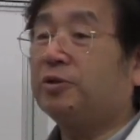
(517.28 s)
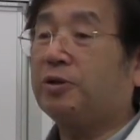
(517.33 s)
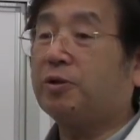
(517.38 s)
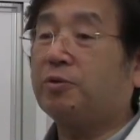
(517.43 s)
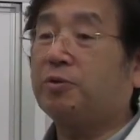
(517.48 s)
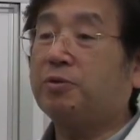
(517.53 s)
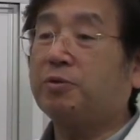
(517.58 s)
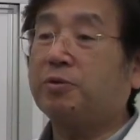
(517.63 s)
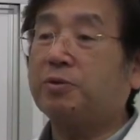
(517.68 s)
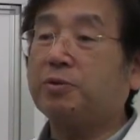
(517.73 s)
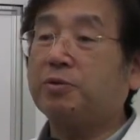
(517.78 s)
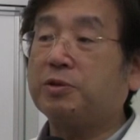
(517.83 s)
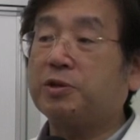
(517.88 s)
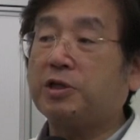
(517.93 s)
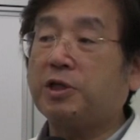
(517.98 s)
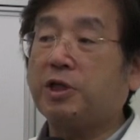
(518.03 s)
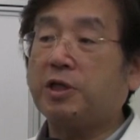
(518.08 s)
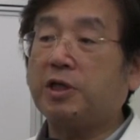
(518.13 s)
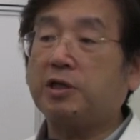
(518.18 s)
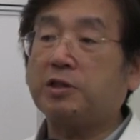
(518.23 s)
でこのことを
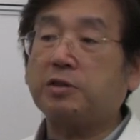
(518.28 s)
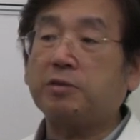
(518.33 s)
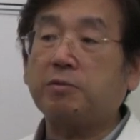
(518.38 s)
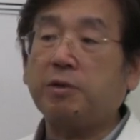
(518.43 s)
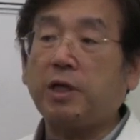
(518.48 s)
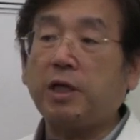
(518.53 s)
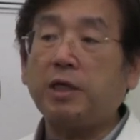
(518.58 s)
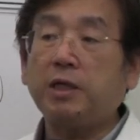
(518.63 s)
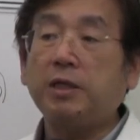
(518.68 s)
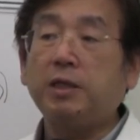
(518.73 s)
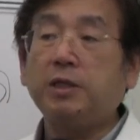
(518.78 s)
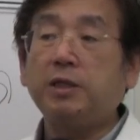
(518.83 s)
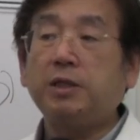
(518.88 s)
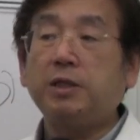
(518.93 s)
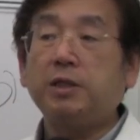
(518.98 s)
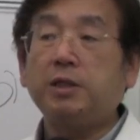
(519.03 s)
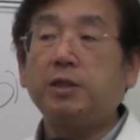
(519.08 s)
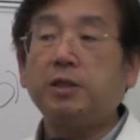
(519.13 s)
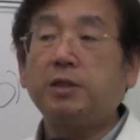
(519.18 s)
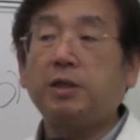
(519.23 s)
知らない人は
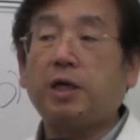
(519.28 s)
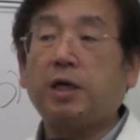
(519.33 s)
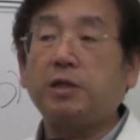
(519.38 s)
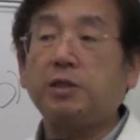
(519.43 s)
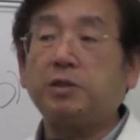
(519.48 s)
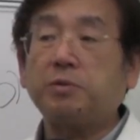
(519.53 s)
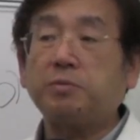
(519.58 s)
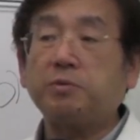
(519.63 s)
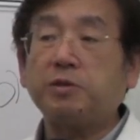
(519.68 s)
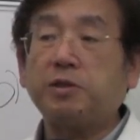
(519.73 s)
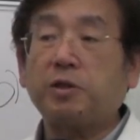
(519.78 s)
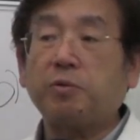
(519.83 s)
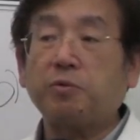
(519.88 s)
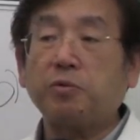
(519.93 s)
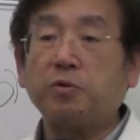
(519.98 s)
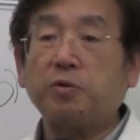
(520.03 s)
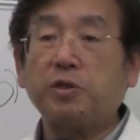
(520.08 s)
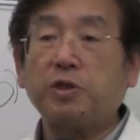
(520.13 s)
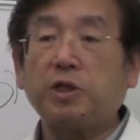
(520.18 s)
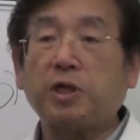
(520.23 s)
ああ自分って
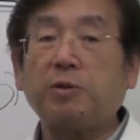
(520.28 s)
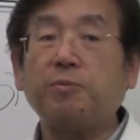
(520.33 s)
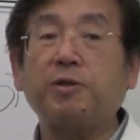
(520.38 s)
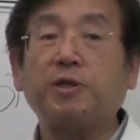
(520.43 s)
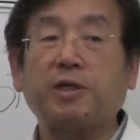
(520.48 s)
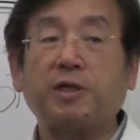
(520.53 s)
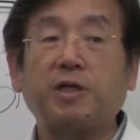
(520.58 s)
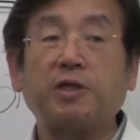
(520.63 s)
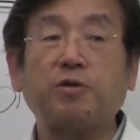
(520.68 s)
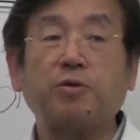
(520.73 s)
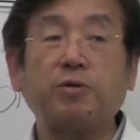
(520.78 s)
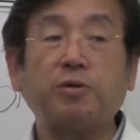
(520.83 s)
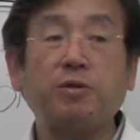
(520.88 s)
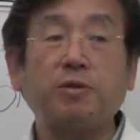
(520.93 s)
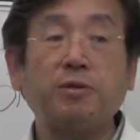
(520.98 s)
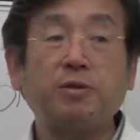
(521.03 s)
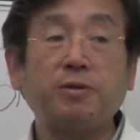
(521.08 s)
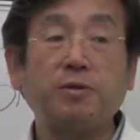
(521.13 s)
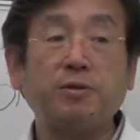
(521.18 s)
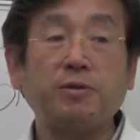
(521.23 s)
本当にダメだなと
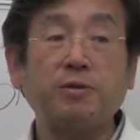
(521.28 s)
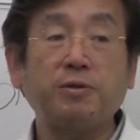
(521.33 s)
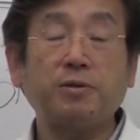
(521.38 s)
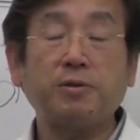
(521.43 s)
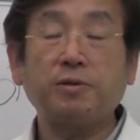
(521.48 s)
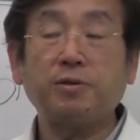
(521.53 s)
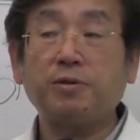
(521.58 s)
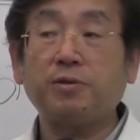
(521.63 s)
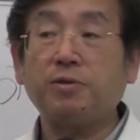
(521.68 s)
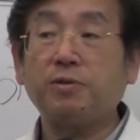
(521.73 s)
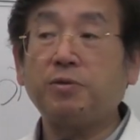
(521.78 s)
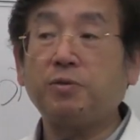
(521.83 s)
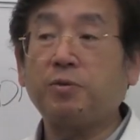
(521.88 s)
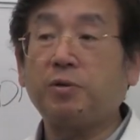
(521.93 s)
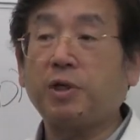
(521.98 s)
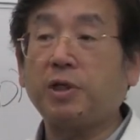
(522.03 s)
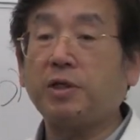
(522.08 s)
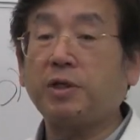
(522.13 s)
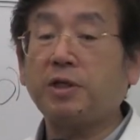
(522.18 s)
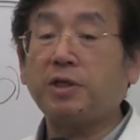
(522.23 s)
昨
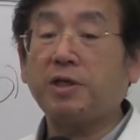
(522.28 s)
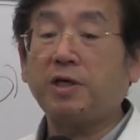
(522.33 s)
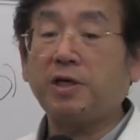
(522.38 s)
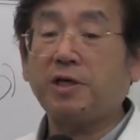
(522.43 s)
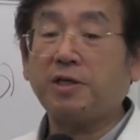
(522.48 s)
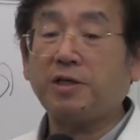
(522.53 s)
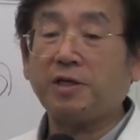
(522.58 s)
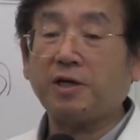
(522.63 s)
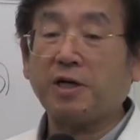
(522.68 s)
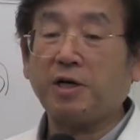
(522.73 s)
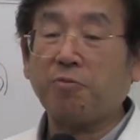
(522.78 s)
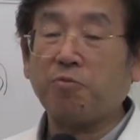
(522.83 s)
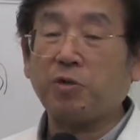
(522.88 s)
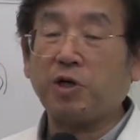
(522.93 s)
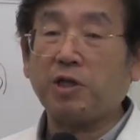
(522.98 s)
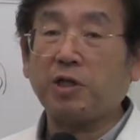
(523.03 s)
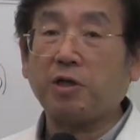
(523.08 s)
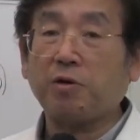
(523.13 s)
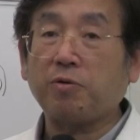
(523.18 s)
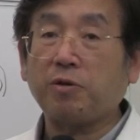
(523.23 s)
日あんなに元気で頑
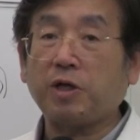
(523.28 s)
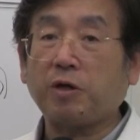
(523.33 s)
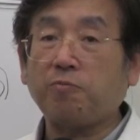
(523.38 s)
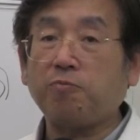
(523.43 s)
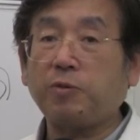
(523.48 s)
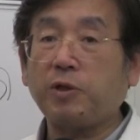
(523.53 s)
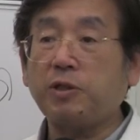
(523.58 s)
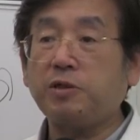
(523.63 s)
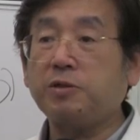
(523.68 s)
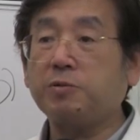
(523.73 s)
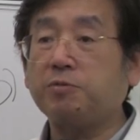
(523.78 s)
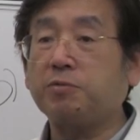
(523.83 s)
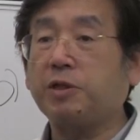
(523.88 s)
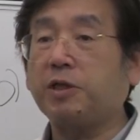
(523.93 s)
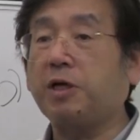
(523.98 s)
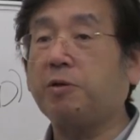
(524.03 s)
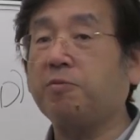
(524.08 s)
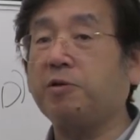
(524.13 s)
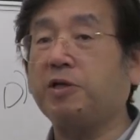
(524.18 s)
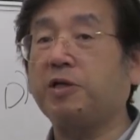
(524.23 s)
張れたのにやっぱり自分
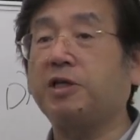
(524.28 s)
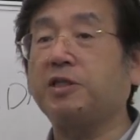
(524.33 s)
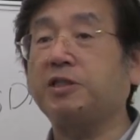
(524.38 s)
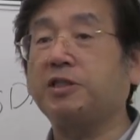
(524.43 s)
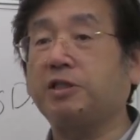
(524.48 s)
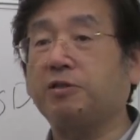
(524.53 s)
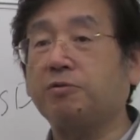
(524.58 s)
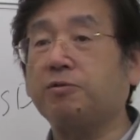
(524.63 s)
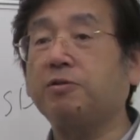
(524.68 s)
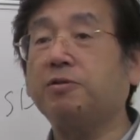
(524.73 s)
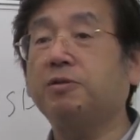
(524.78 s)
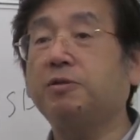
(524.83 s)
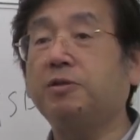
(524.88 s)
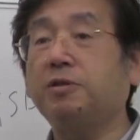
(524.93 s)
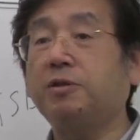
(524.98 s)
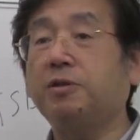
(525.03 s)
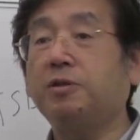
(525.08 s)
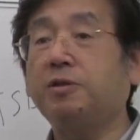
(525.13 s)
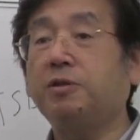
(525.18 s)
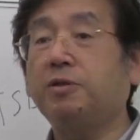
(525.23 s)
はダメになっちゃうと
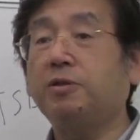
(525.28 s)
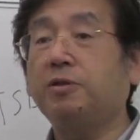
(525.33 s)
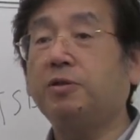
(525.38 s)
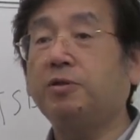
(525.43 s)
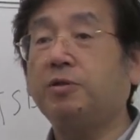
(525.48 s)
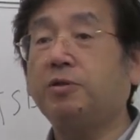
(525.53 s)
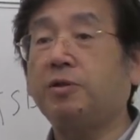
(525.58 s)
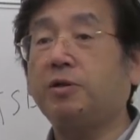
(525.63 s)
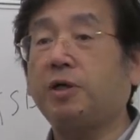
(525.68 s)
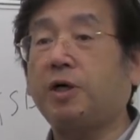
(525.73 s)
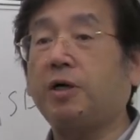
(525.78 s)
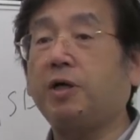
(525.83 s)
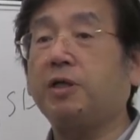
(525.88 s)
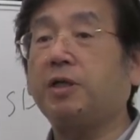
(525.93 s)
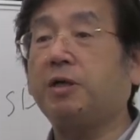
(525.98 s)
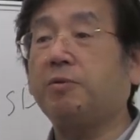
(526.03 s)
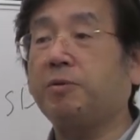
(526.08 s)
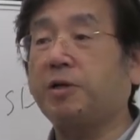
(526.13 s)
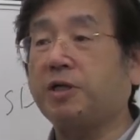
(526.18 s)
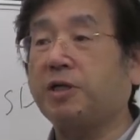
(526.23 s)
あ
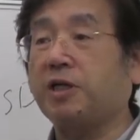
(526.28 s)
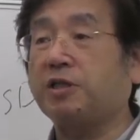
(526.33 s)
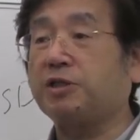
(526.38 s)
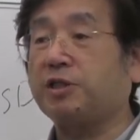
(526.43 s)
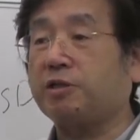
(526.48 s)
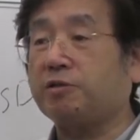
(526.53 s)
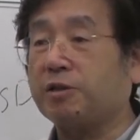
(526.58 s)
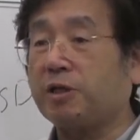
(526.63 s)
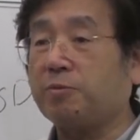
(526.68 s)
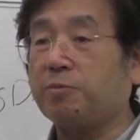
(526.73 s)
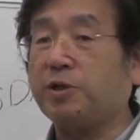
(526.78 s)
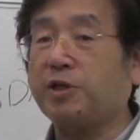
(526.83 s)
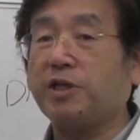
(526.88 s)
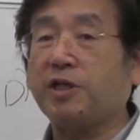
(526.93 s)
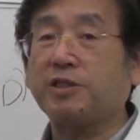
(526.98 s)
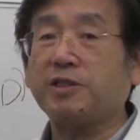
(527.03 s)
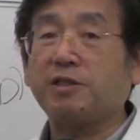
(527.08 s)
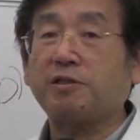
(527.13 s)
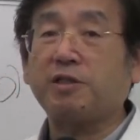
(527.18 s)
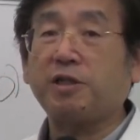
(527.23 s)
あダメになっちゃうダメに
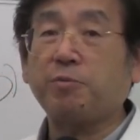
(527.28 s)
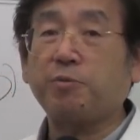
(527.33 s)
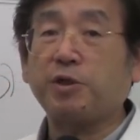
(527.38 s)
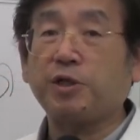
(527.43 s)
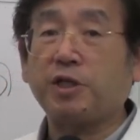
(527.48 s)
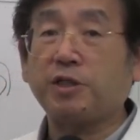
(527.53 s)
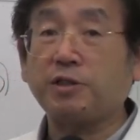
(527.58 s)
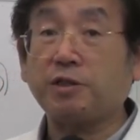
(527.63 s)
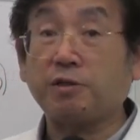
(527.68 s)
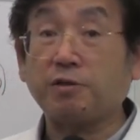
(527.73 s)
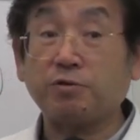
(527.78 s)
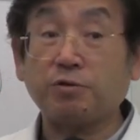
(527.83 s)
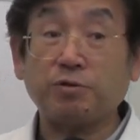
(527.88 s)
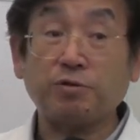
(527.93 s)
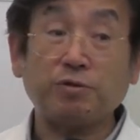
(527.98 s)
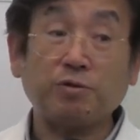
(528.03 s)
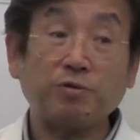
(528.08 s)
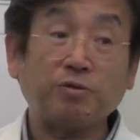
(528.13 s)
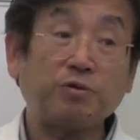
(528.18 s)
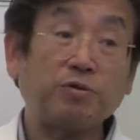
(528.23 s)
なっちゃうダメになっちゃうずっ
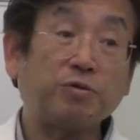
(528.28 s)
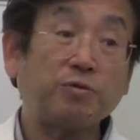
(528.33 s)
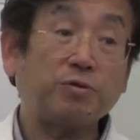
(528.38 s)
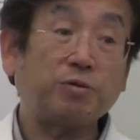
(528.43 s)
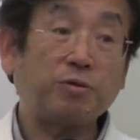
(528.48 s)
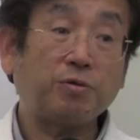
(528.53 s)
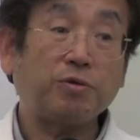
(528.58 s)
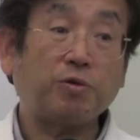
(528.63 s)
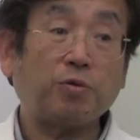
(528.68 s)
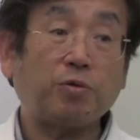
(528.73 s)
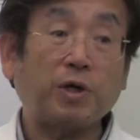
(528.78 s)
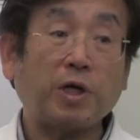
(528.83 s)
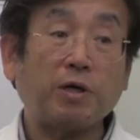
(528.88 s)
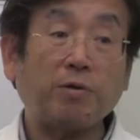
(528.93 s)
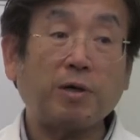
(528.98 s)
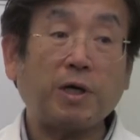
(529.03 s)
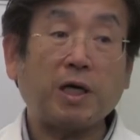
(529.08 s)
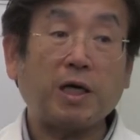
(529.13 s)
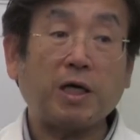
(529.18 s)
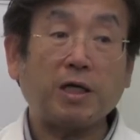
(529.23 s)
と続くと将
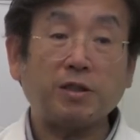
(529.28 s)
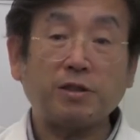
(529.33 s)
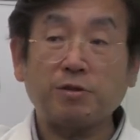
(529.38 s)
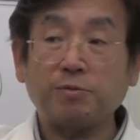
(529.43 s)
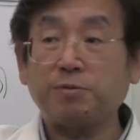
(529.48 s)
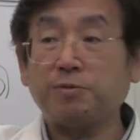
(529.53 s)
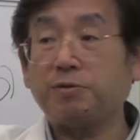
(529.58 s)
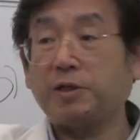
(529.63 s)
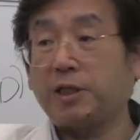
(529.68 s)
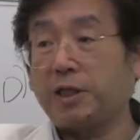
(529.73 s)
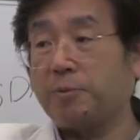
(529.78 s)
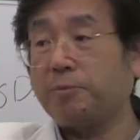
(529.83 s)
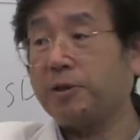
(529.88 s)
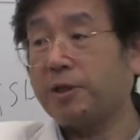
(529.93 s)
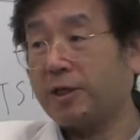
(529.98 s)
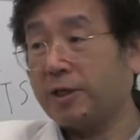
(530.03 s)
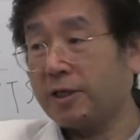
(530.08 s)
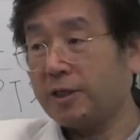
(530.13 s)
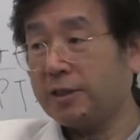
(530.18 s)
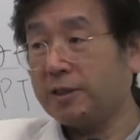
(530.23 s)
来は自分は
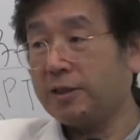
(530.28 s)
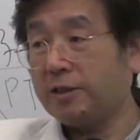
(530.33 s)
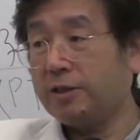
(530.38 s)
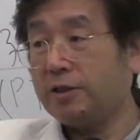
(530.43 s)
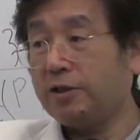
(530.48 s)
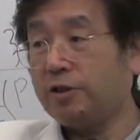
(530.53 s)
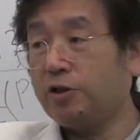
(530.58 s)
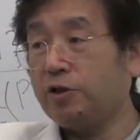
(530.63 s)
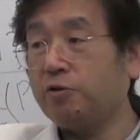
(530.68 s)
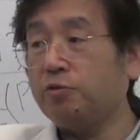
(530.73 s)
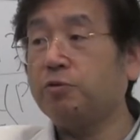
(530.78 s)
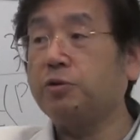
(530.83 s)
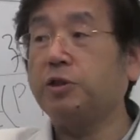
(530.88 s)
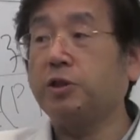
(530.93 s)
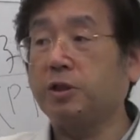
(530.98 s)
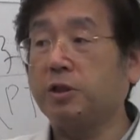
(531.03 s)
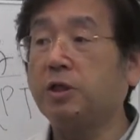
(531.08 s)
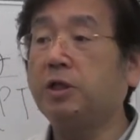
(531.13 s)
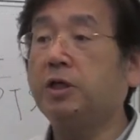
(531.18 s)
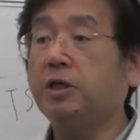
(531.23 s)
ダメだなっていうふう
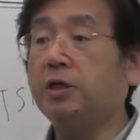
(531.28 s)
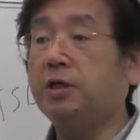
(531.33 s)
に